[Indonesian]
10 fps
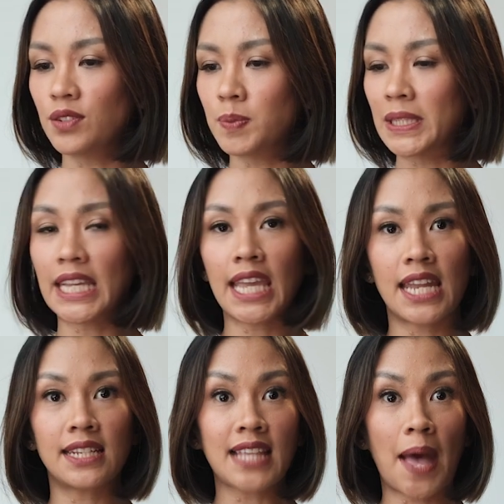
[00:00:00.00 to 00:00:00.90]
Terus
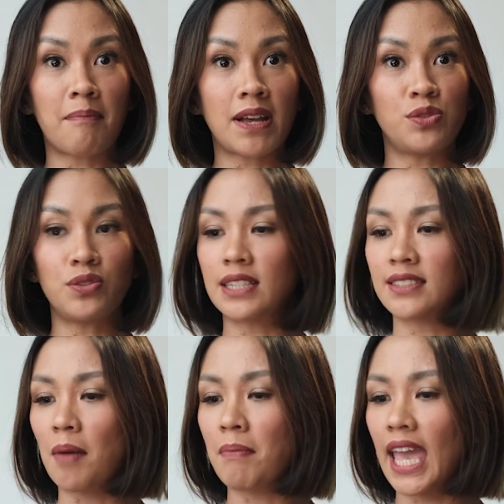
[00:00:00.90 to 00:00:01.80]
pertanyaannya sama juga
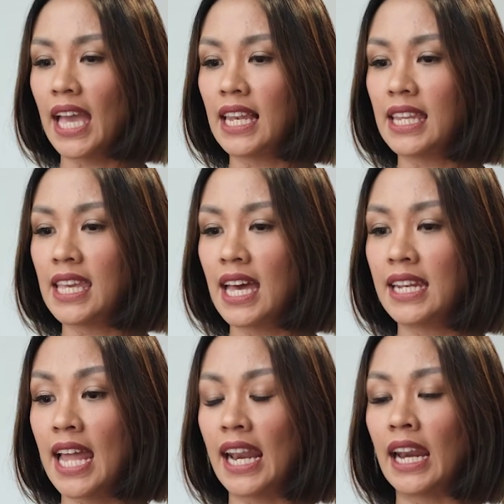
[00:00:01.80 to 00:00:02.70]
sama
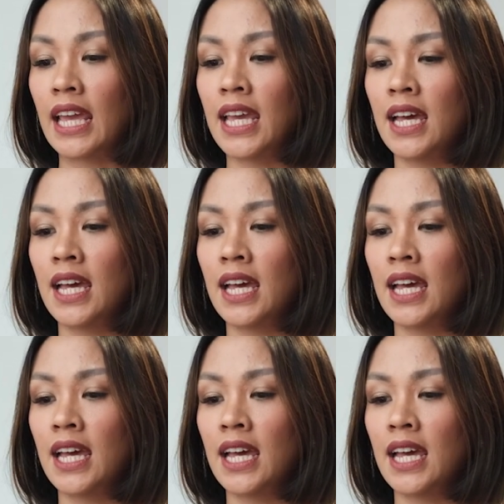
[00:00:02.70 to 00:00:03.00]
Elianar.